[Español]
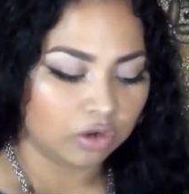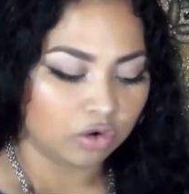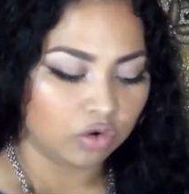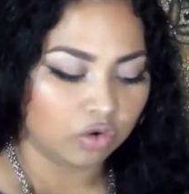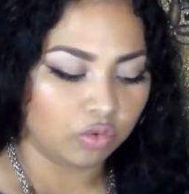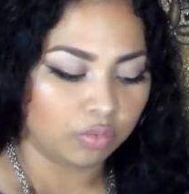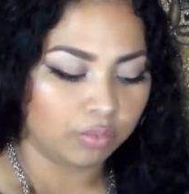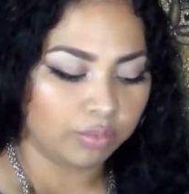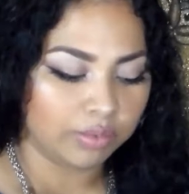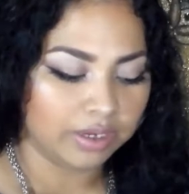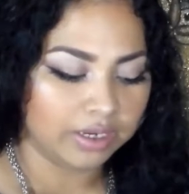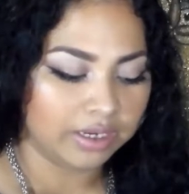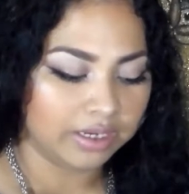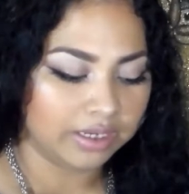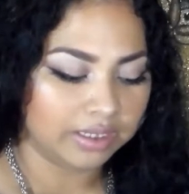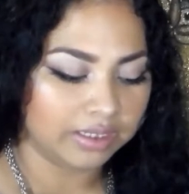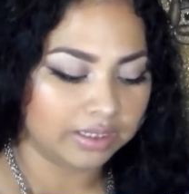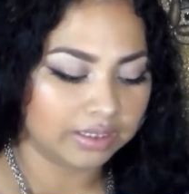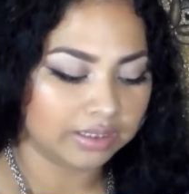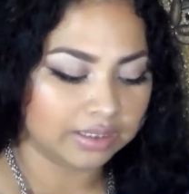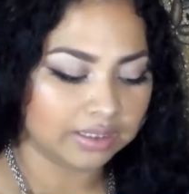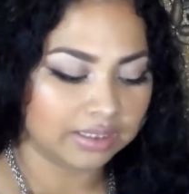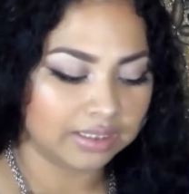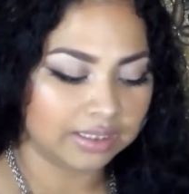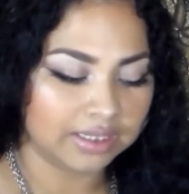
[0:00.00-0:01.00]
como
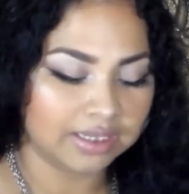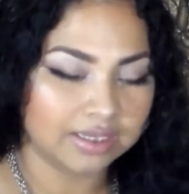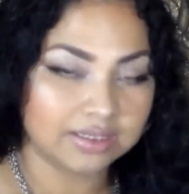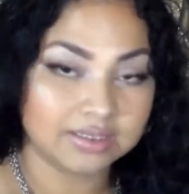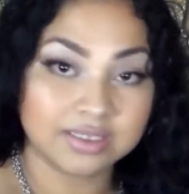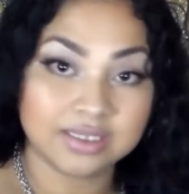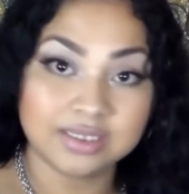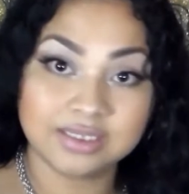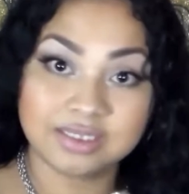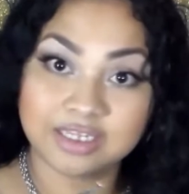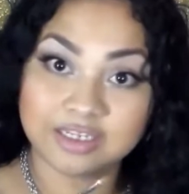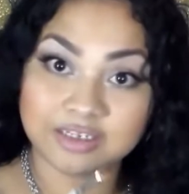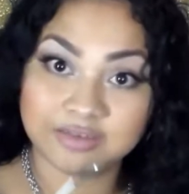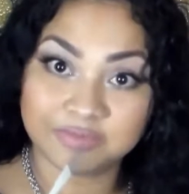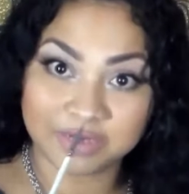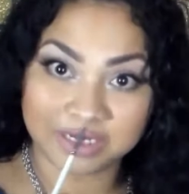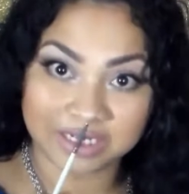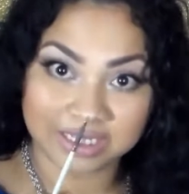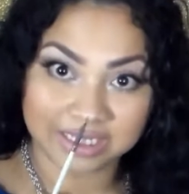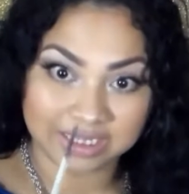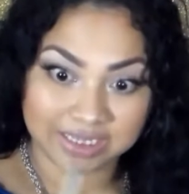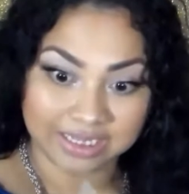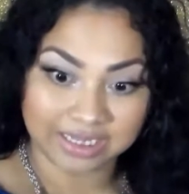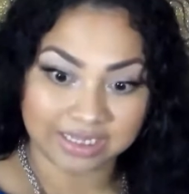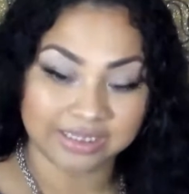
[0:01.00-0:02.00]
el este es
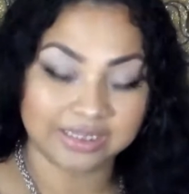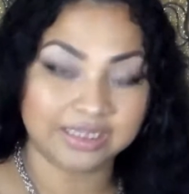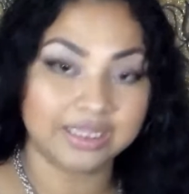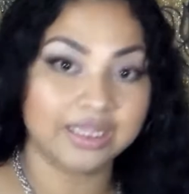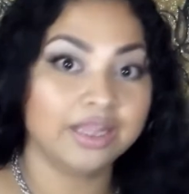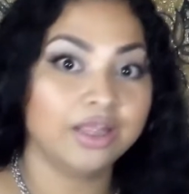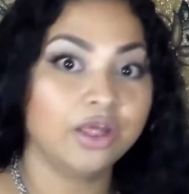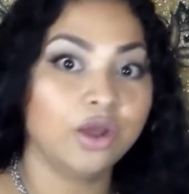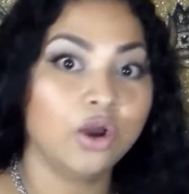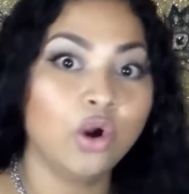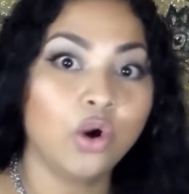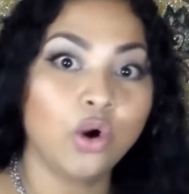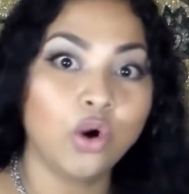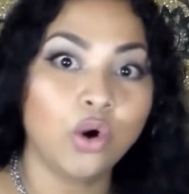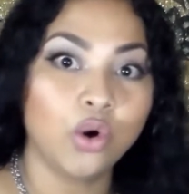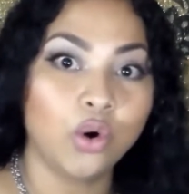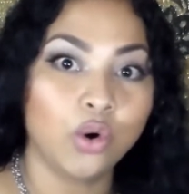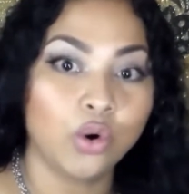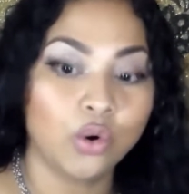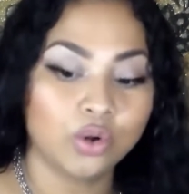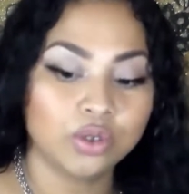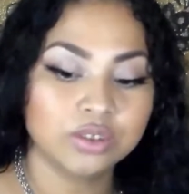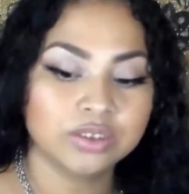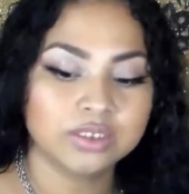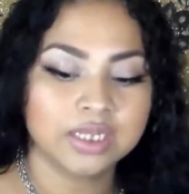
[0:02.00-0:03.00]
desmaquillante de
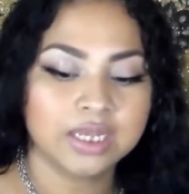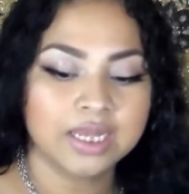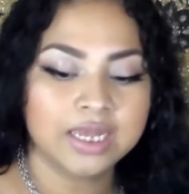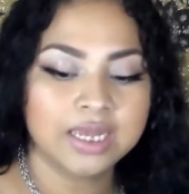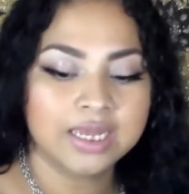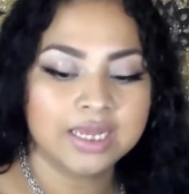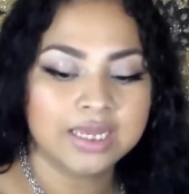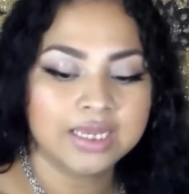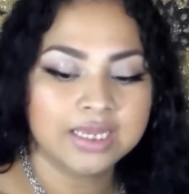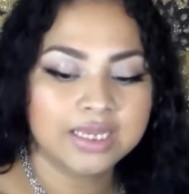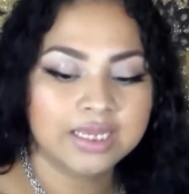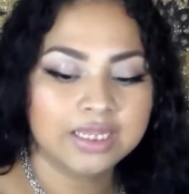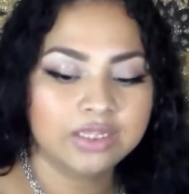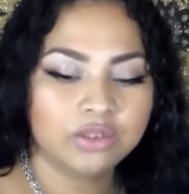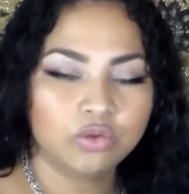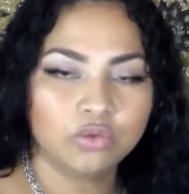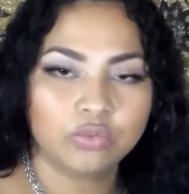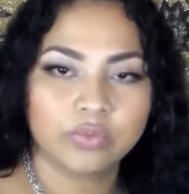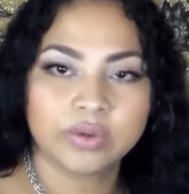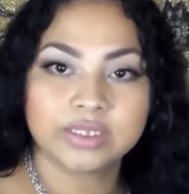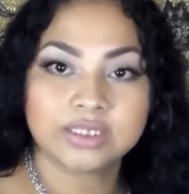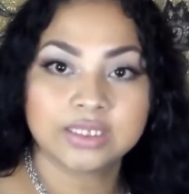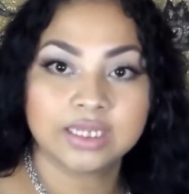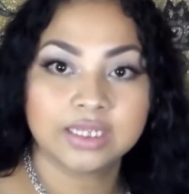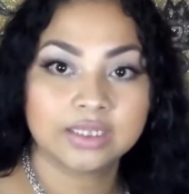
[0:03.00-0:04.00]
ojos y
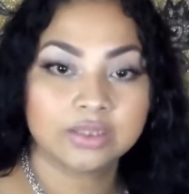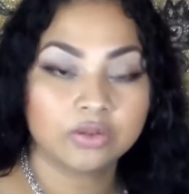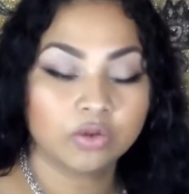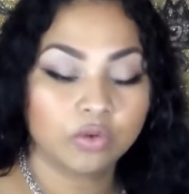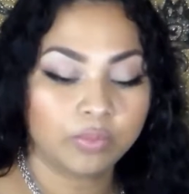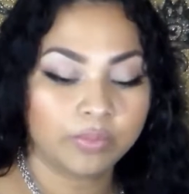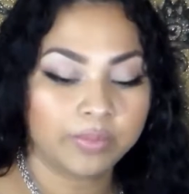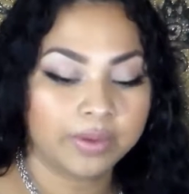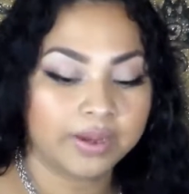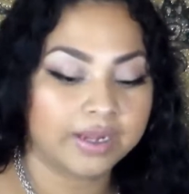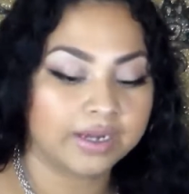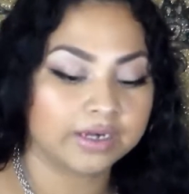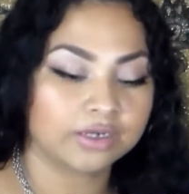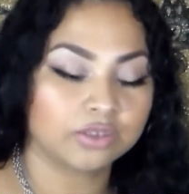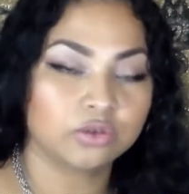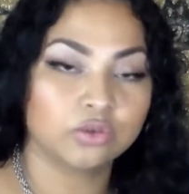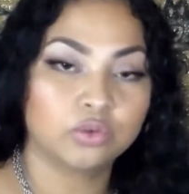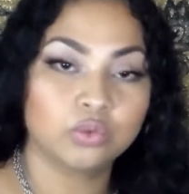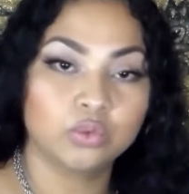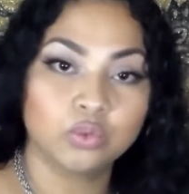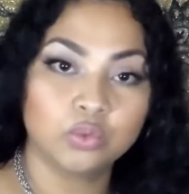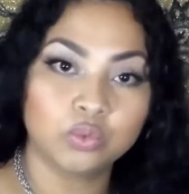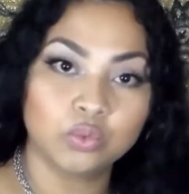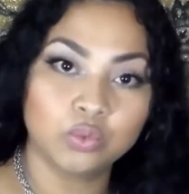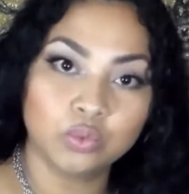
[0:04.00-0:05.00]
tú vas a tomar
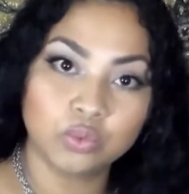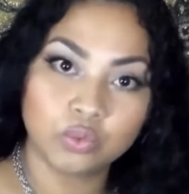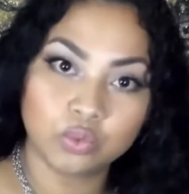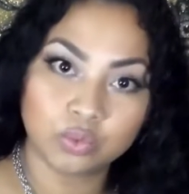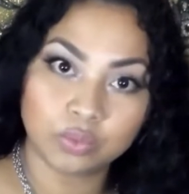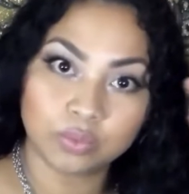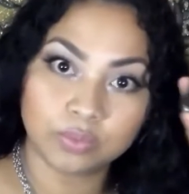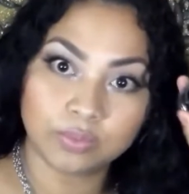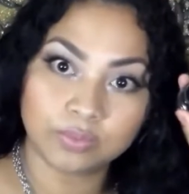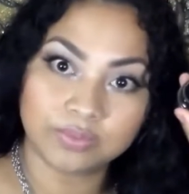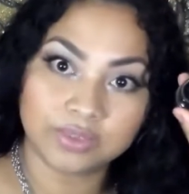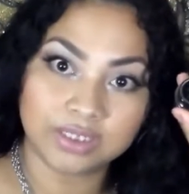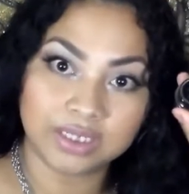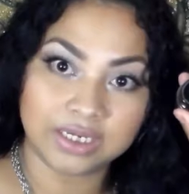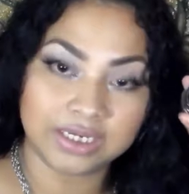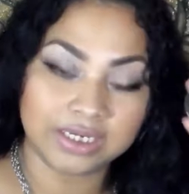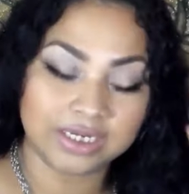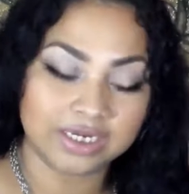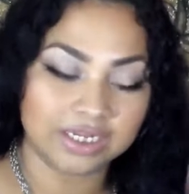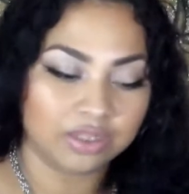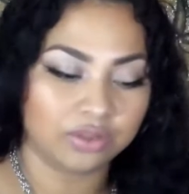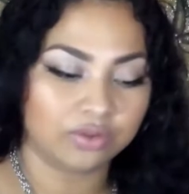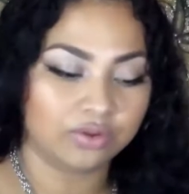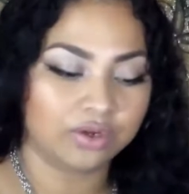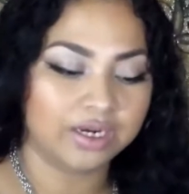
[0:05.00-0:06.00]
tu
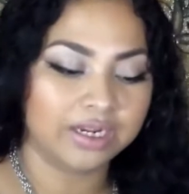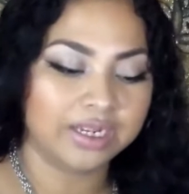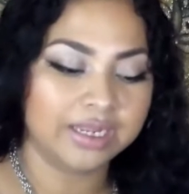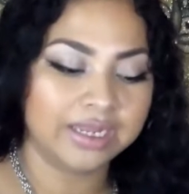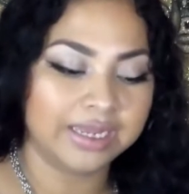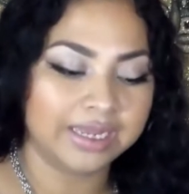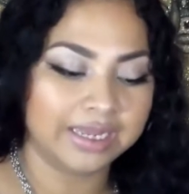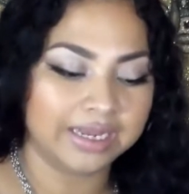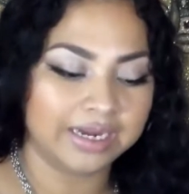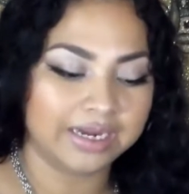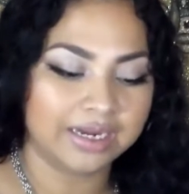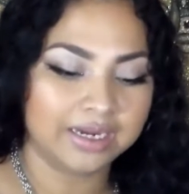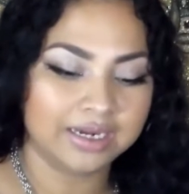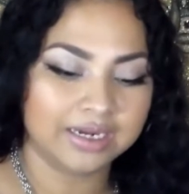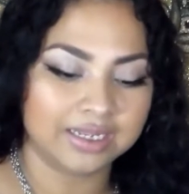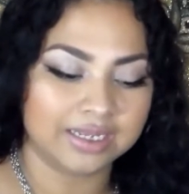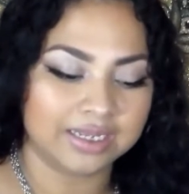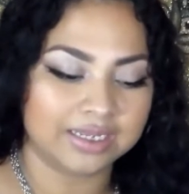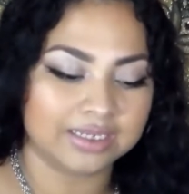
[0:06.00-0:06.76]
delineador en gel,